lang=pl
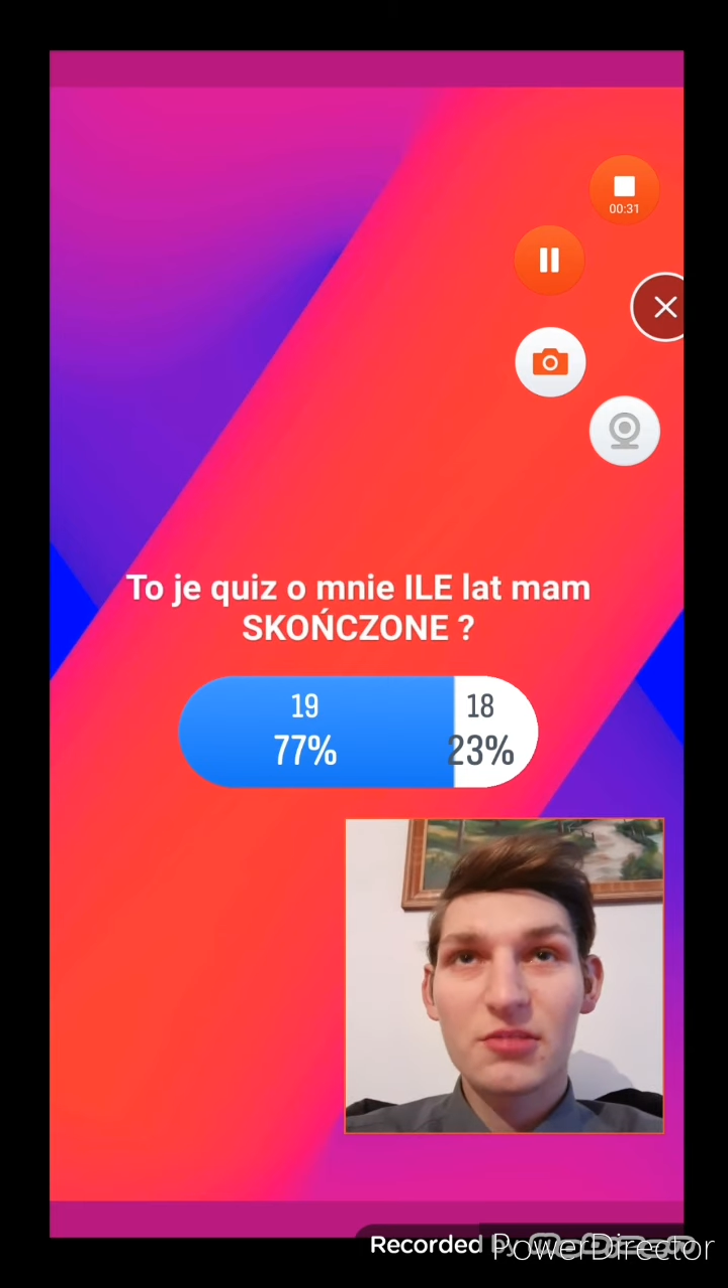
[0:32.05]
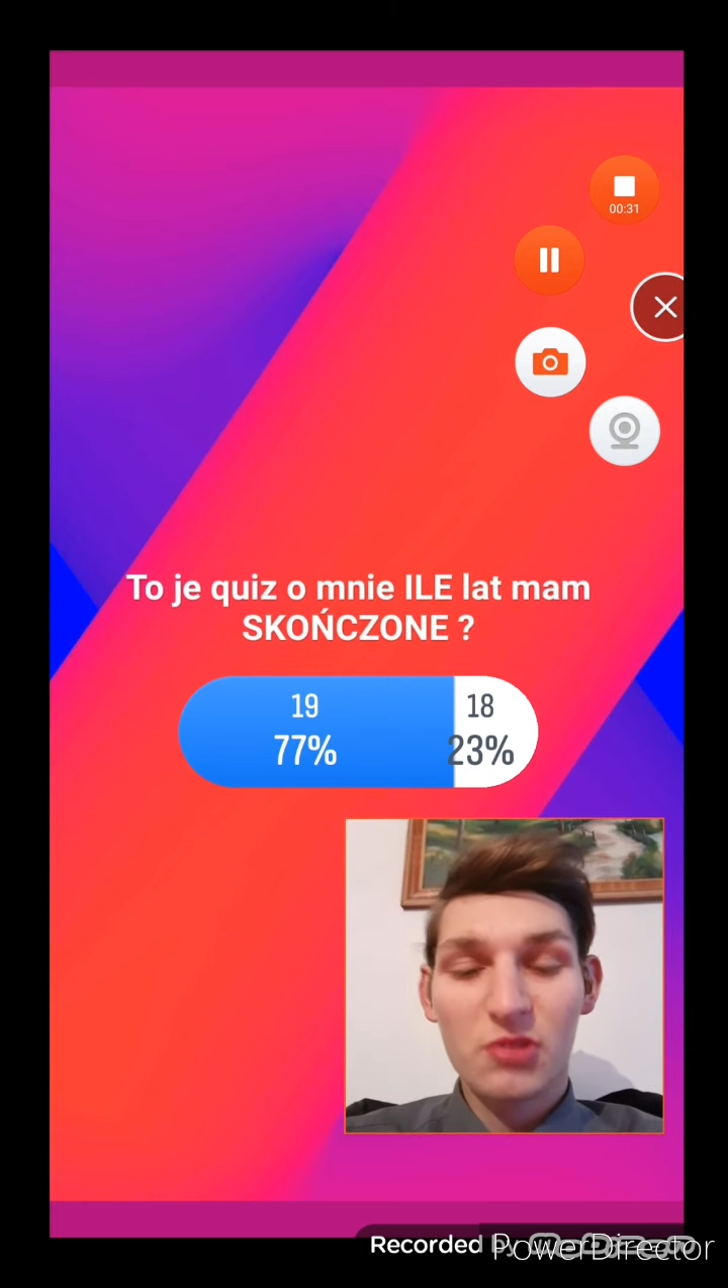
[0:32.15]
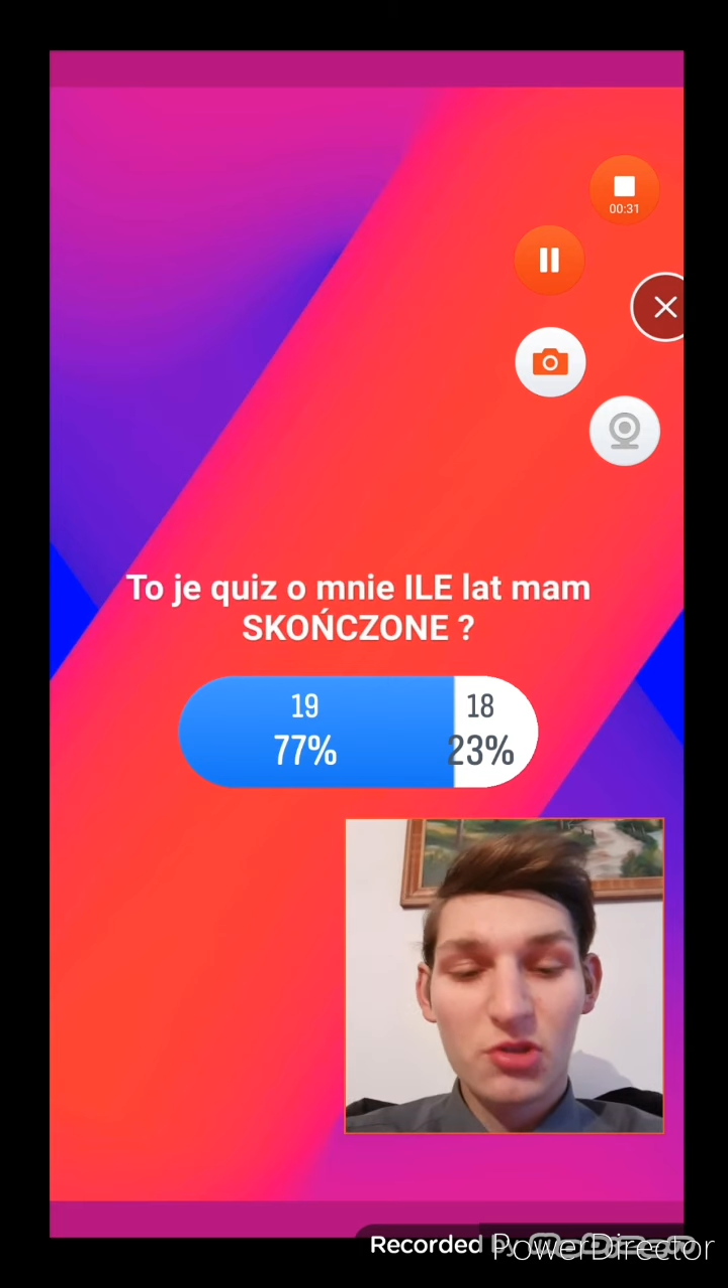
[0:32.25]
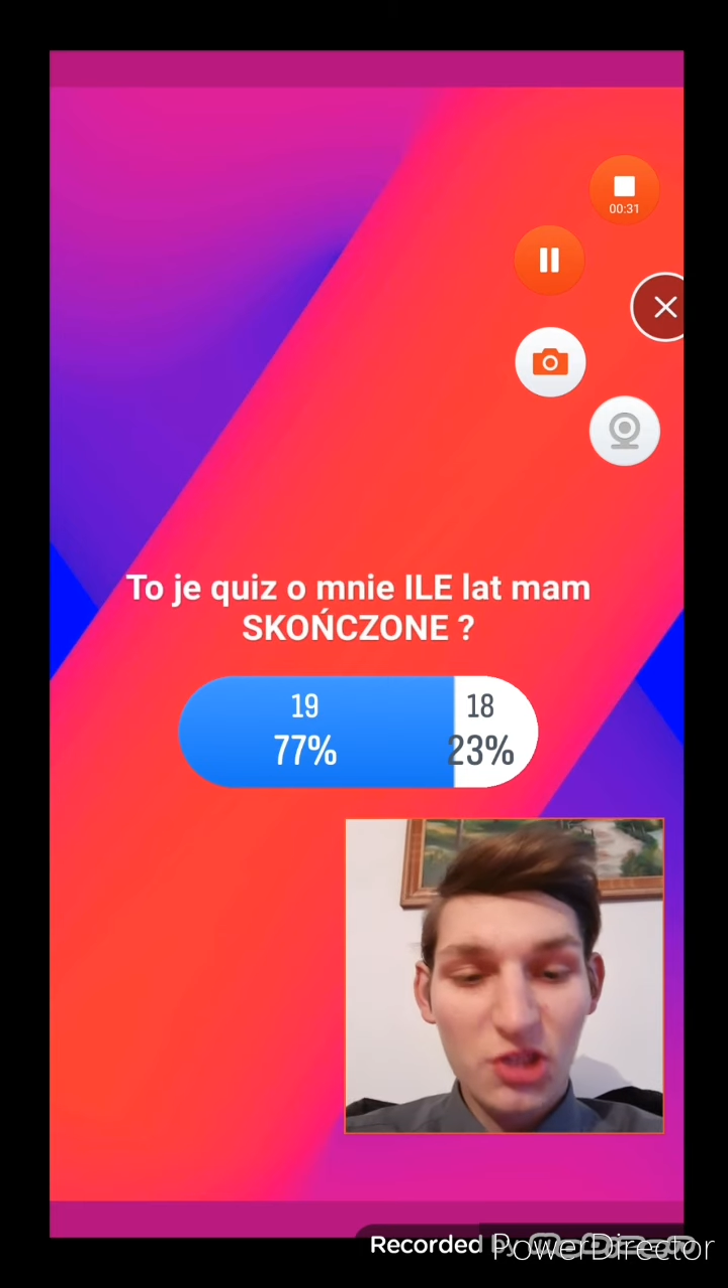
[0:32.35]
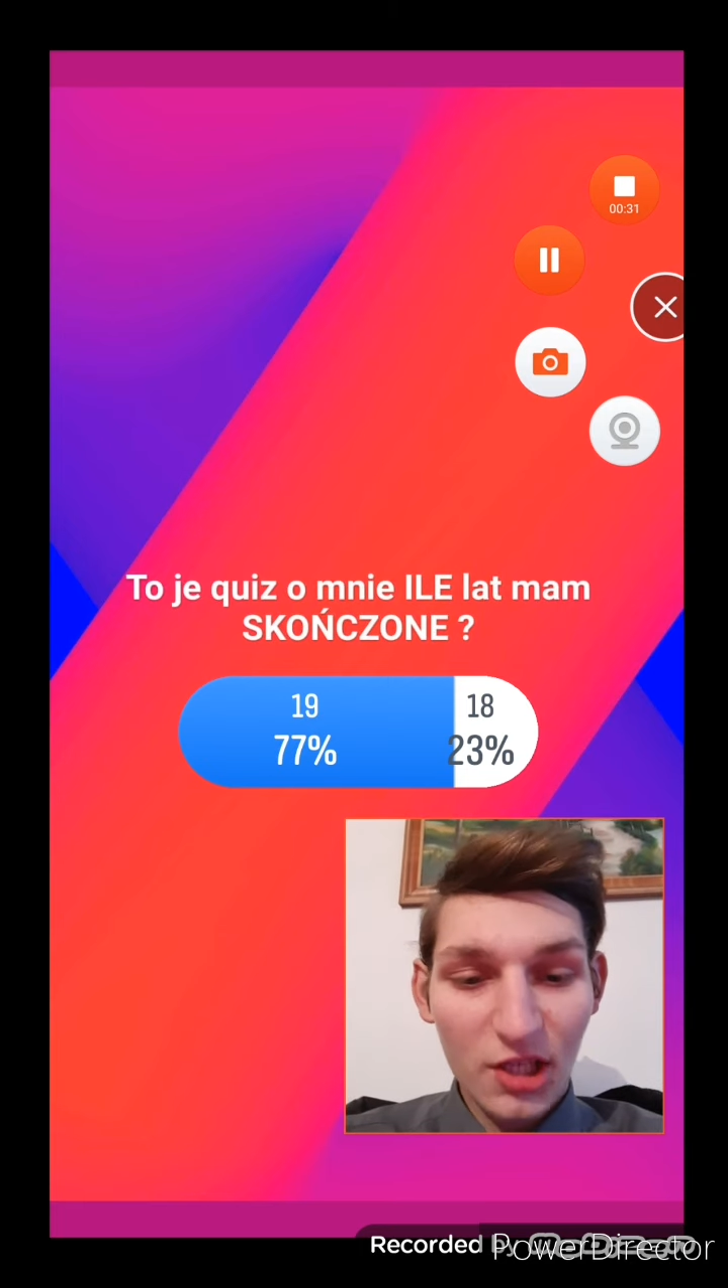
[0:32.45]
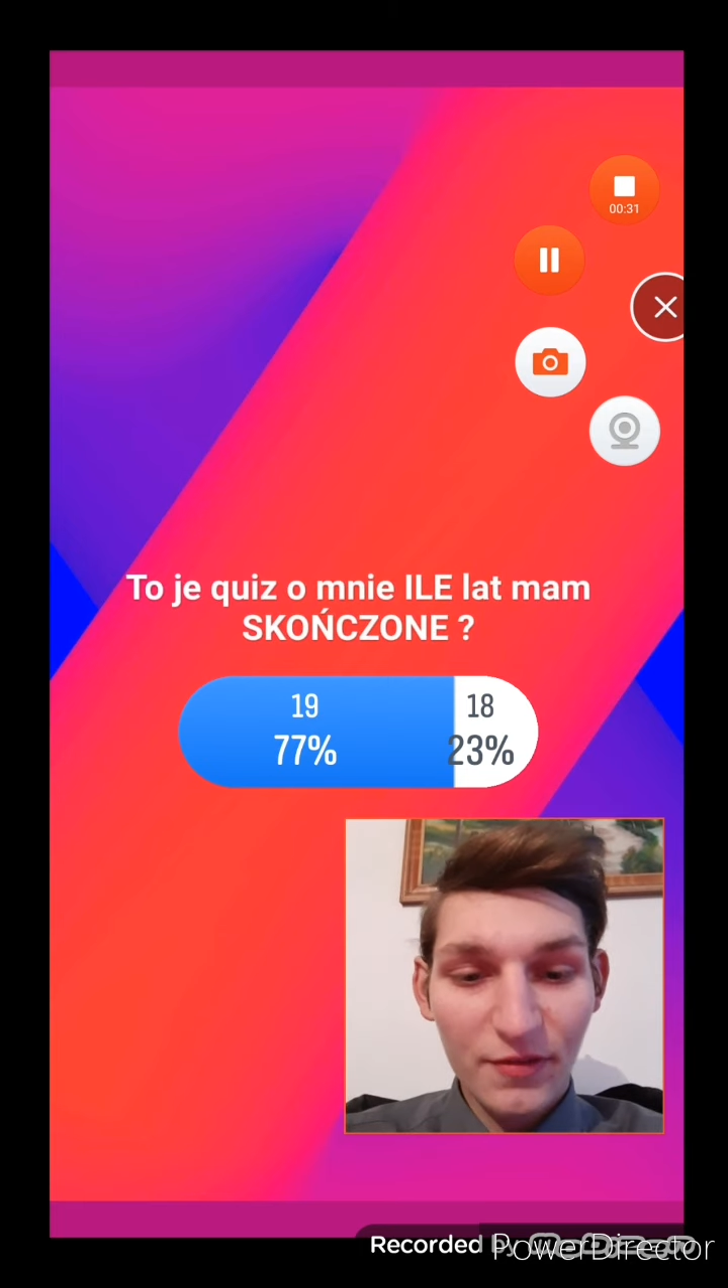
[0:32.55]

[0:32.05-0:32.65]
z rocznika